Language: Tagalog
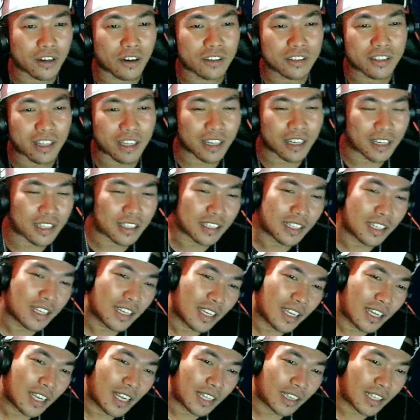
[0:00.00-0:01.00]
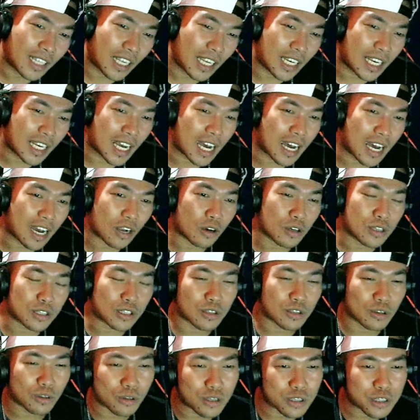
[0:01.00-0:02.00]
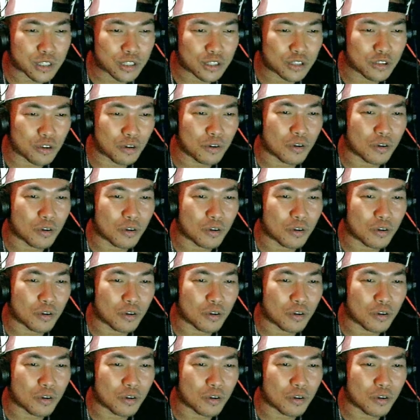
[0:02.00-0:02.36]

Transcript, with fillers: ito yan tila gustong-gustong